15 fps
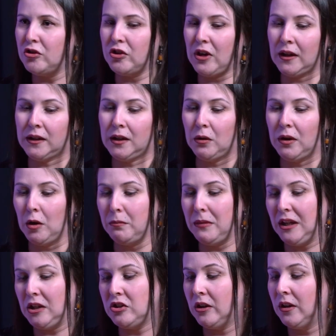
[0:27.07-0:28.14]
já que eu
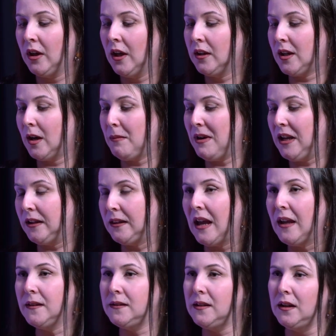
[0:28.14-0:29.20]
realmente trabalhei
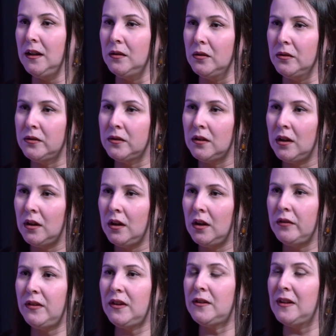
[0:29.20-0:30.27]
10 anos
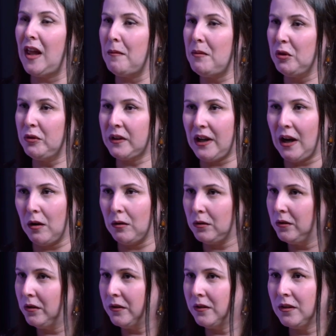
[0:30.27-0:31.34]
Fiz lá meus
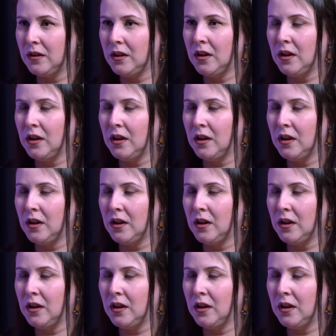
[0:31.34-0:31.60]
cálculos,